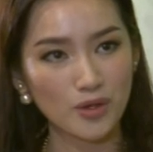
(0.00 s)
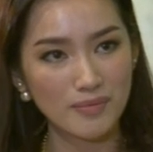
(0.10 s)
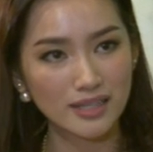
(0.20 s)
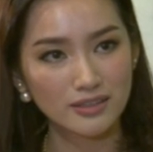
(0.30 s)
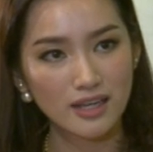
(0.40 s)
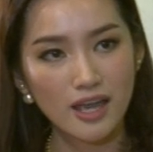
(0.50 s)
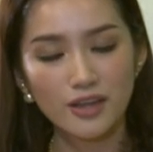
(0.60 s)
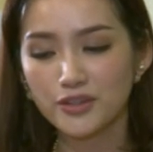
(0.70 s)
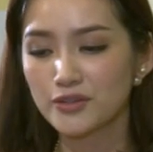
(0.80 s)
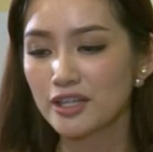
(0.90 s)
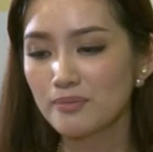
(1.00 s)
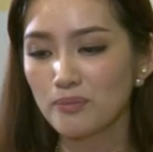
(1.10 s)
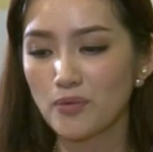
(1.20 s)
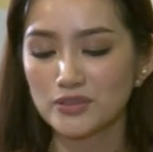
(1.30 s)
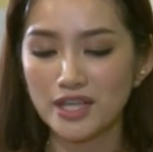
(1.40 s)
mắt nhiều khi
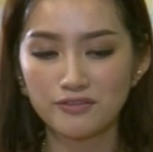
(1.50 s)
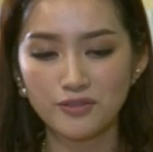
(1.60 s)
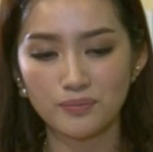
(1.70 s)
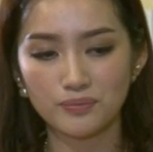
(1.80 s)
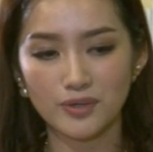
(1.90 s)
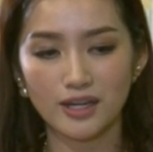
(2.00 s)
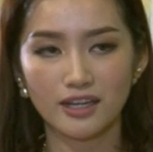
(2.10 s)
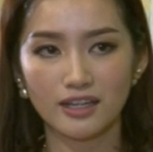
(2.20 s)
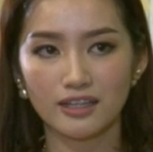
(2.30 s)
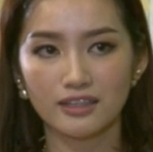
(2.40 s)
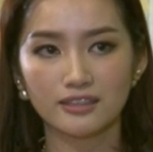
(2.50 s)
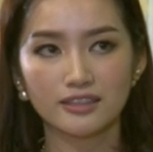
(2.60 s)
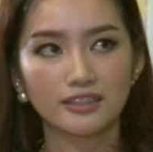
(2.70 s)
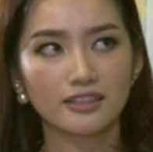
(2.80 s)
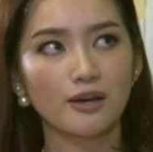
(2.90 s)
một bộ trang phục và
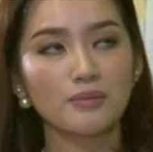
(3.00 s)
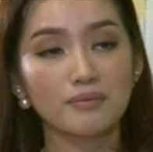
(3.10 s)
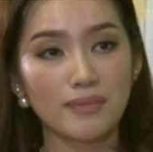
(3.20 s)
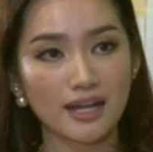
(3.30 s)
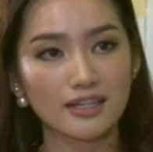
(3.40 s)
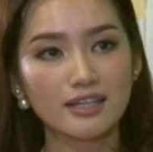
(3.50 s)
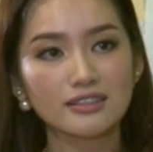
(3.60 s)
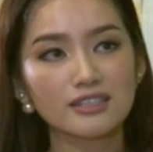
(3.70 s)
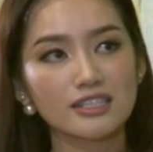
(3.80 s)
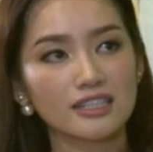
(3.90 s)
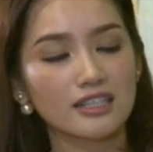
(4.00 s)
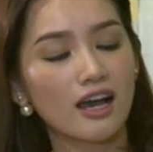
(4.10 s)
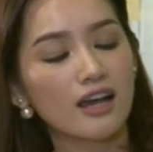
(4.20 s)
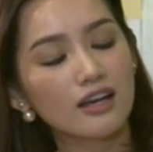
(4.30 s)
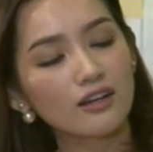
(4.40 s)
à, mình mặc á, thì
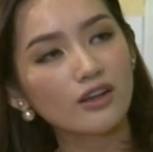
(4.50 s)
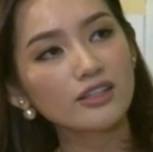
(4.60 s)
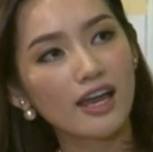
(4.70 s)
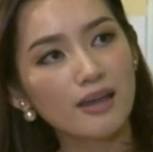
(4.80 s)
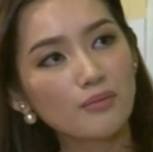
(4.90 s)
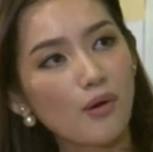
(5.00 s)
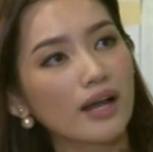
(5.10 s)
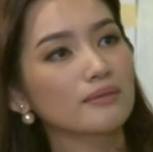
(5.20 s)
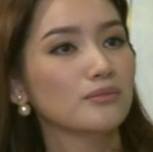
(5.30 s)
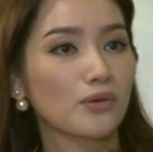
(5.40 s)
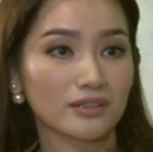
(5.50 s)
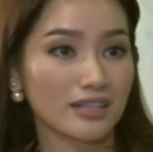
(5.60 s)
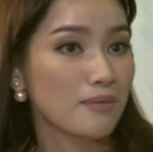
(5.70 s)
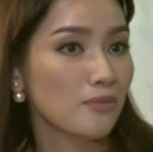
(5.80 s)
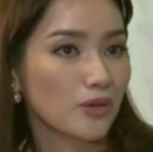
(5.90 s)
có thể một một
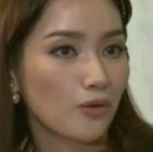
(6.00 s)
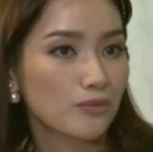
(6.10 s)
đeo một đội